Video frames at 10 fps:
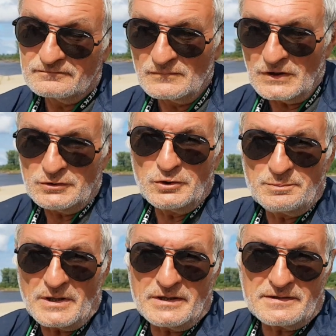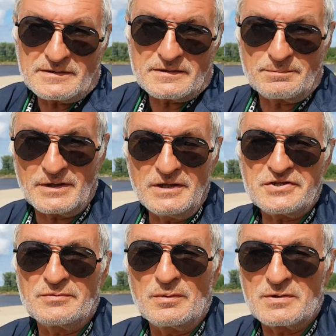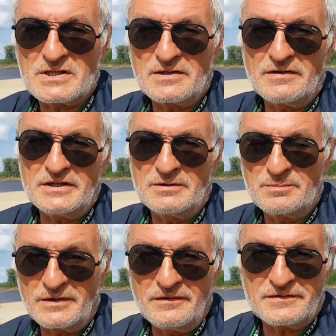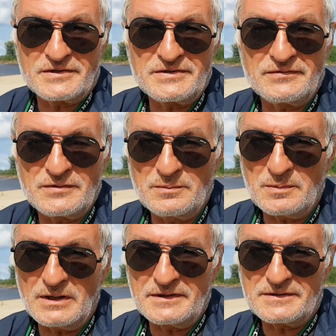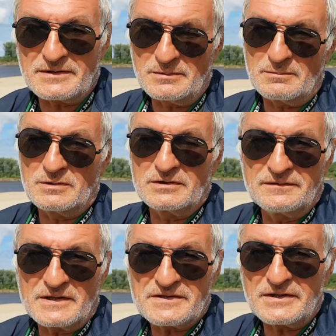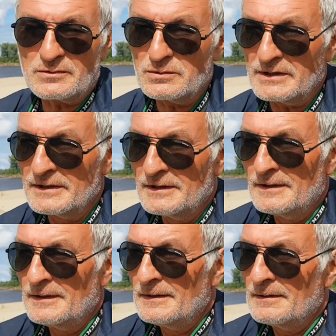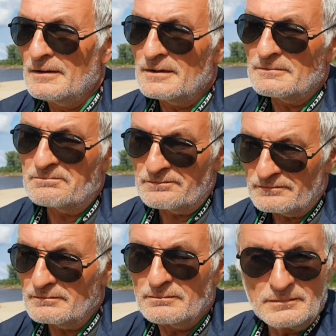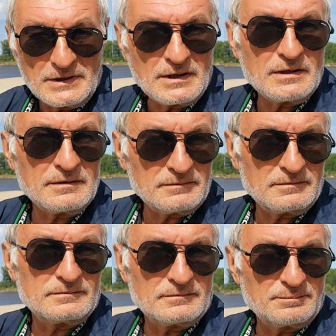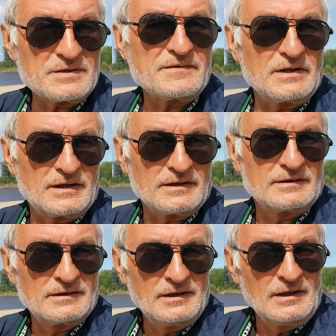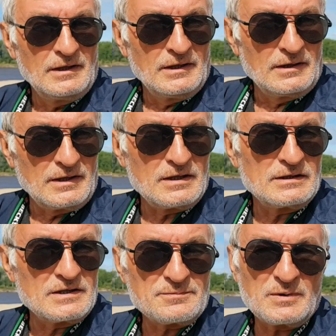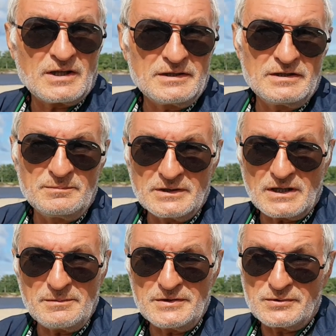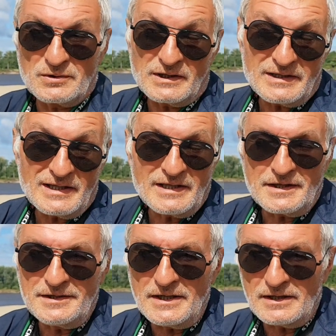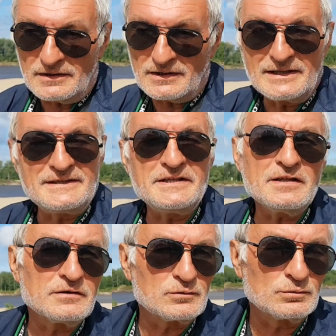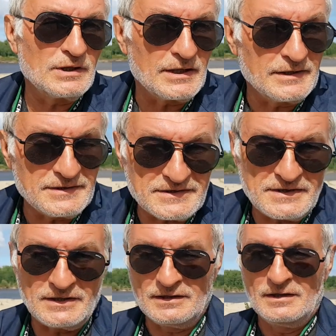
Молодой парень с приличным образованием, появившийся в Семипалатинске, мне было 23 года, меня позвали – я даже проходил медкомиссию, хотя я не хотел туда идти.